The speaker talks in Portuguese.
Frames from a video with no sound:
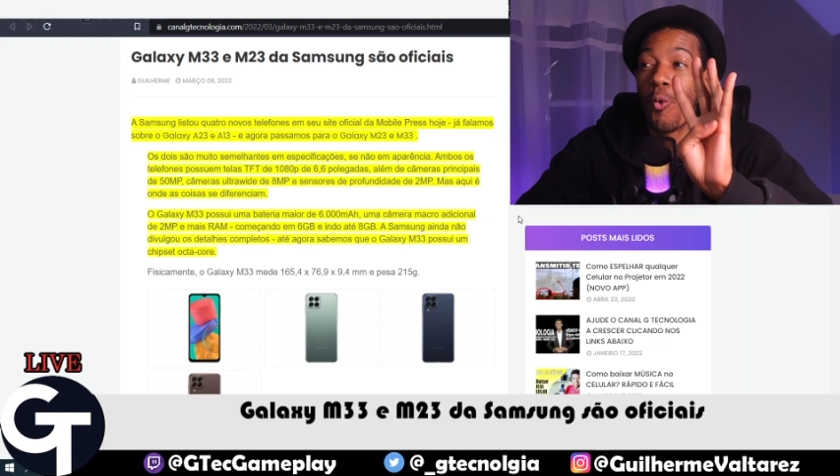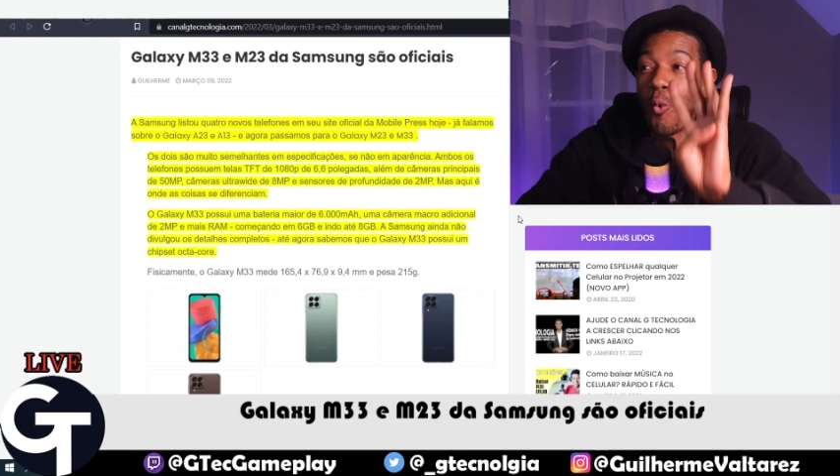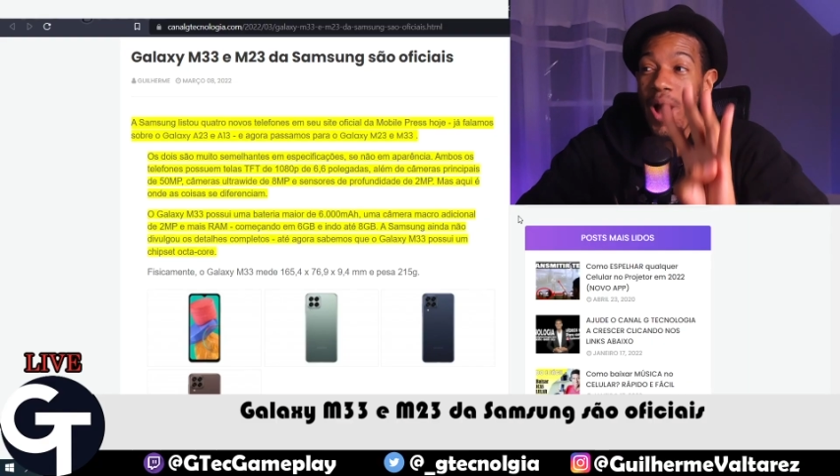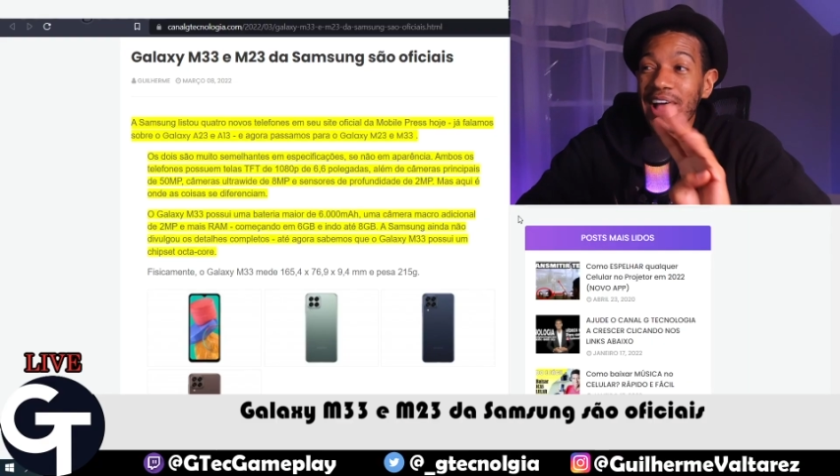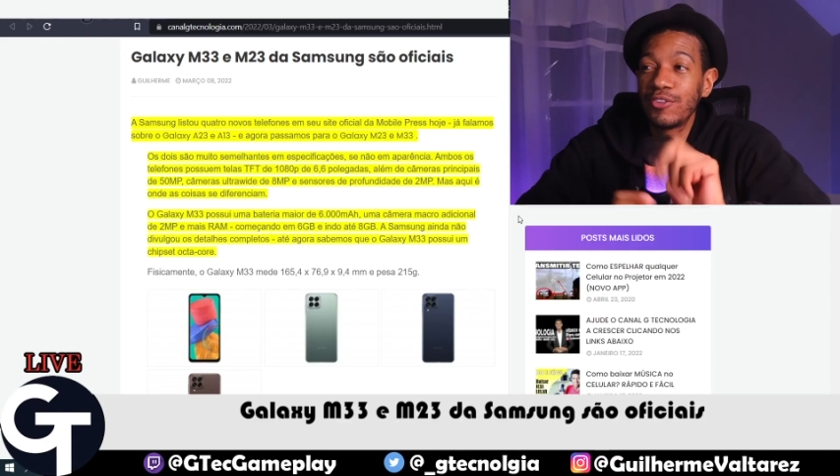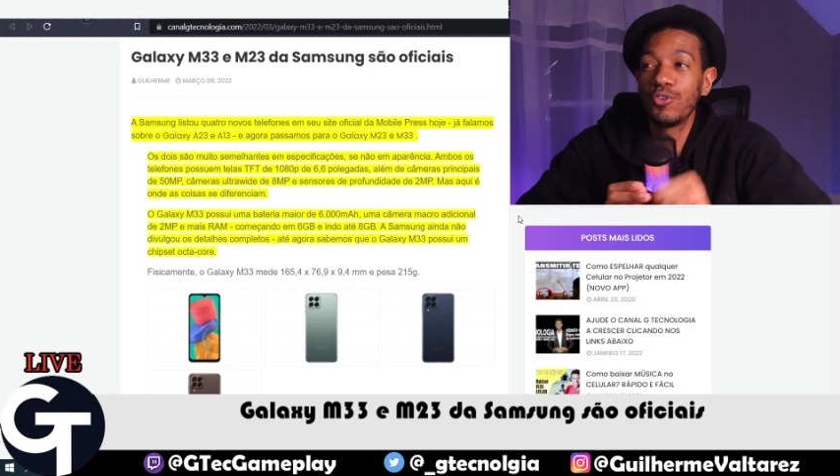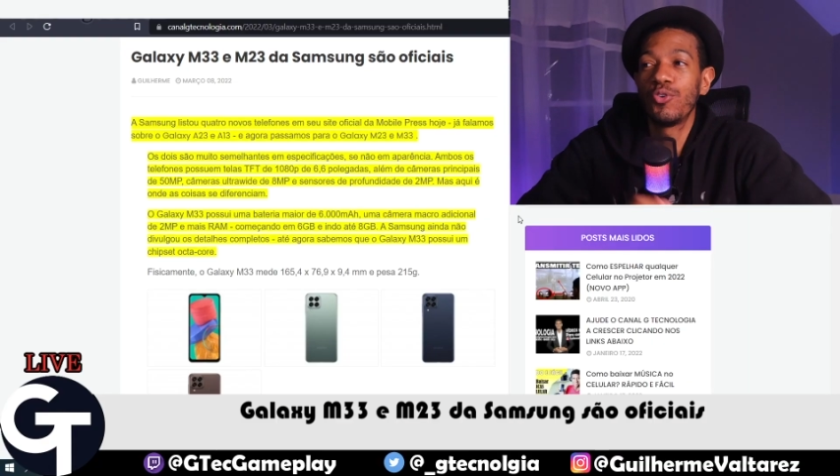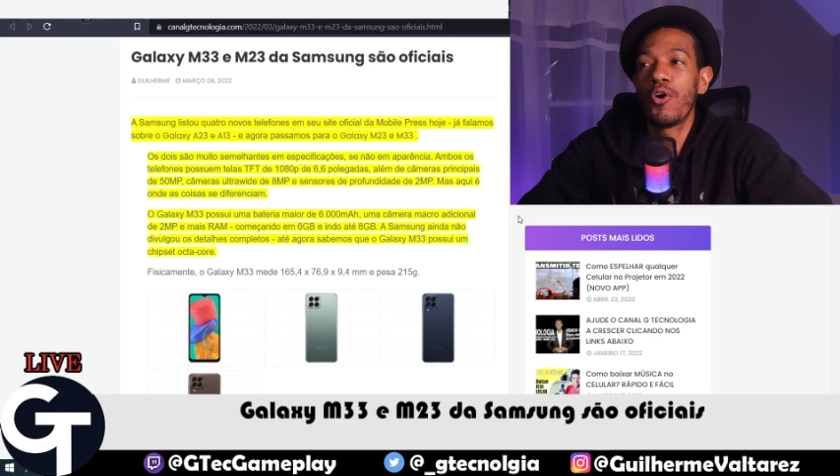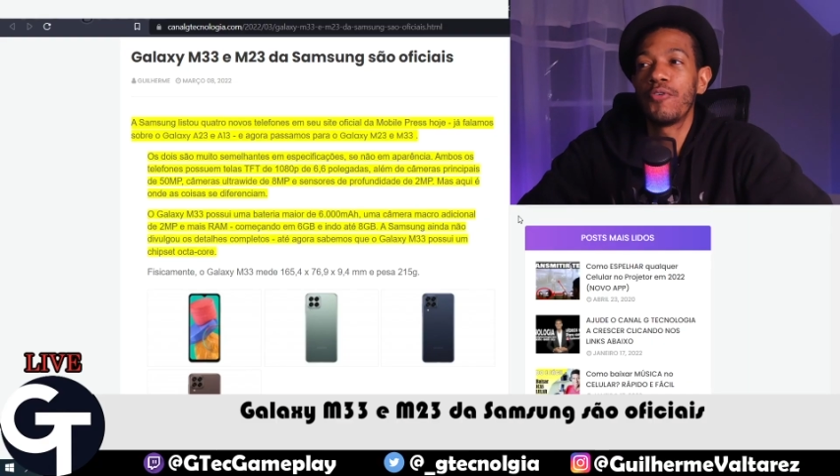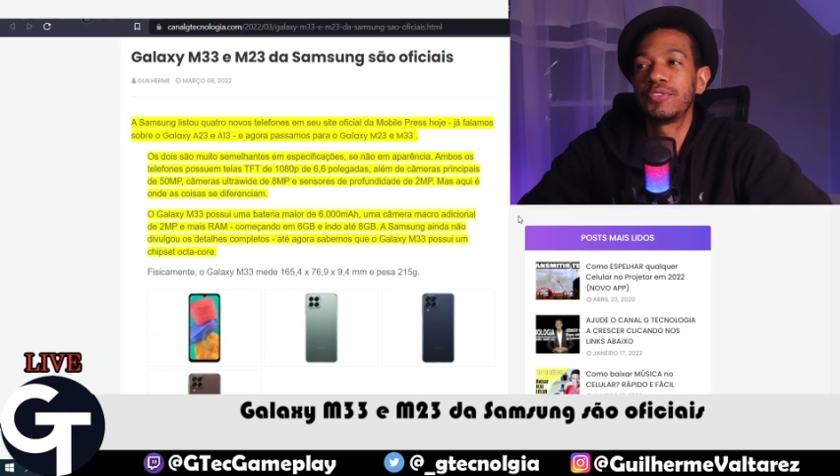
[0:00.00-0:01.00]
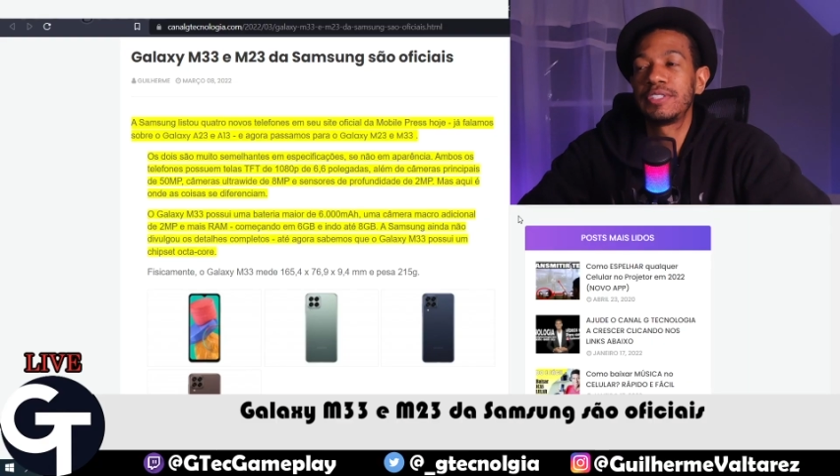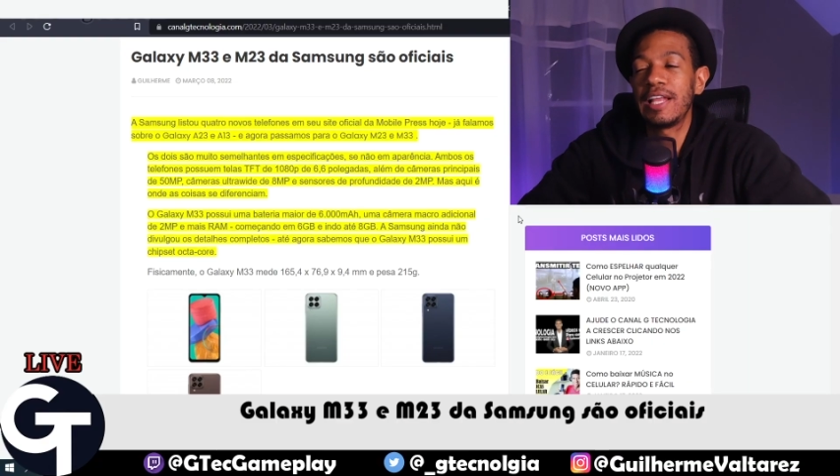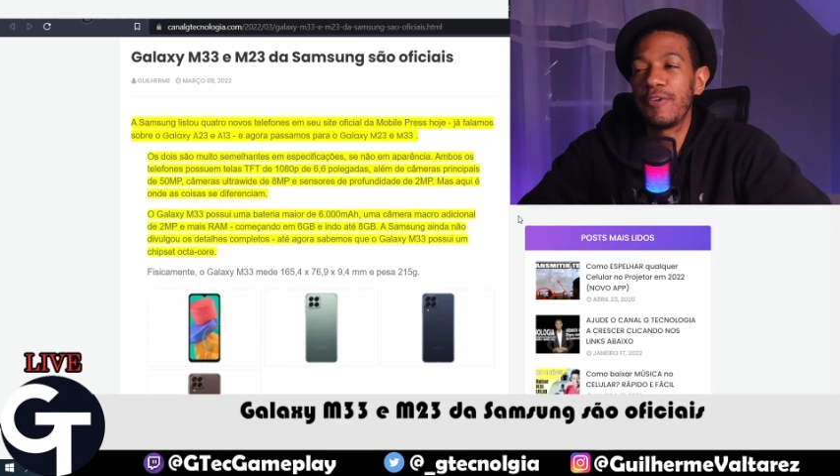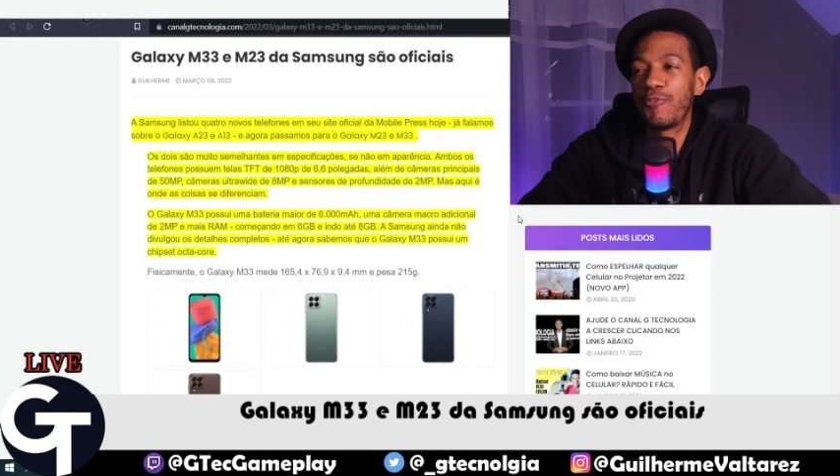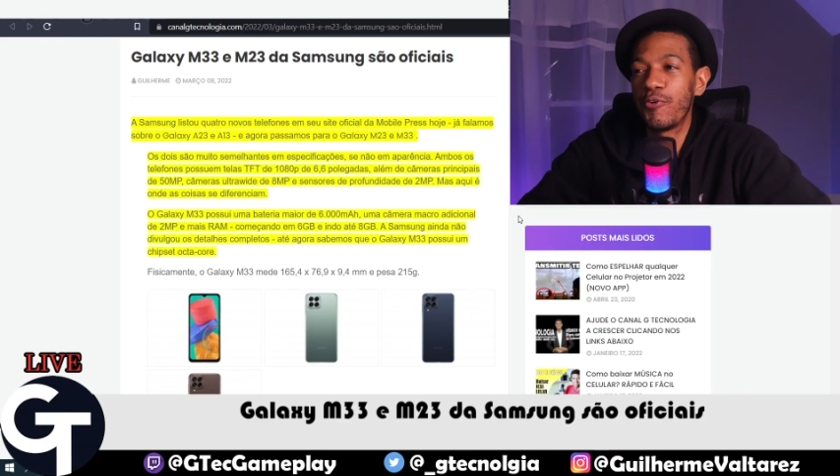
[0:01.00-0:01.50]
quatro novos
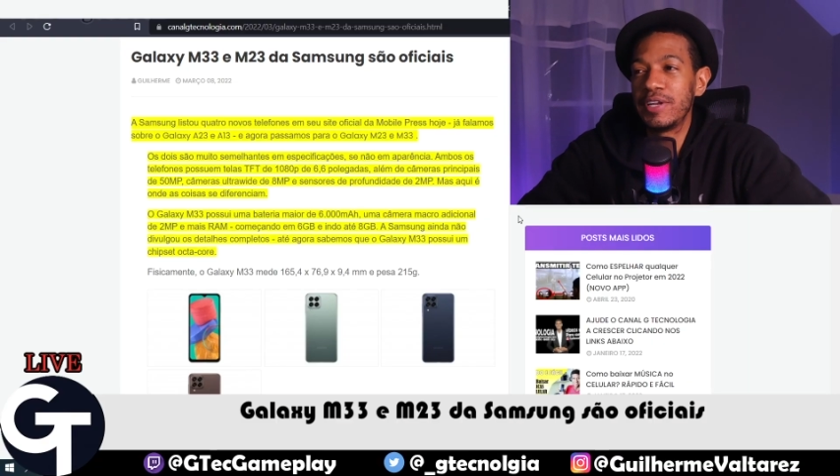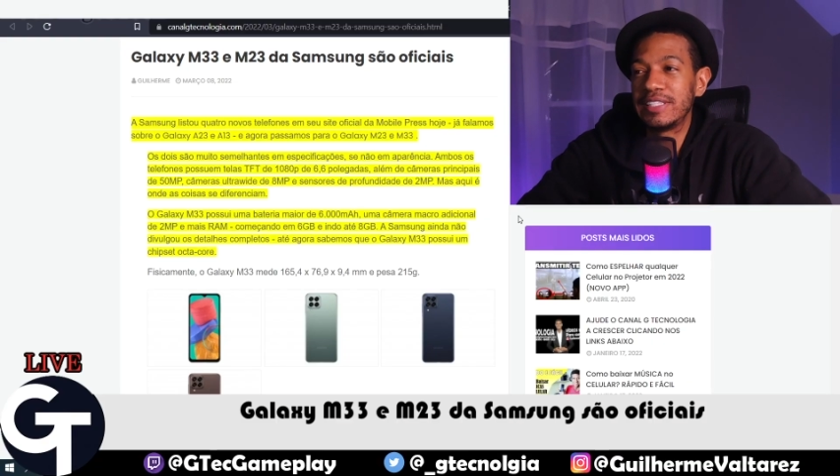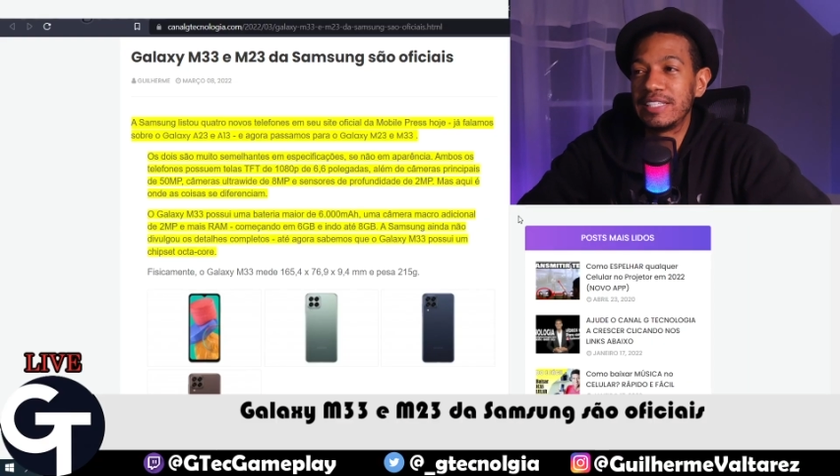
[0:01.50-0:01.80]
telefones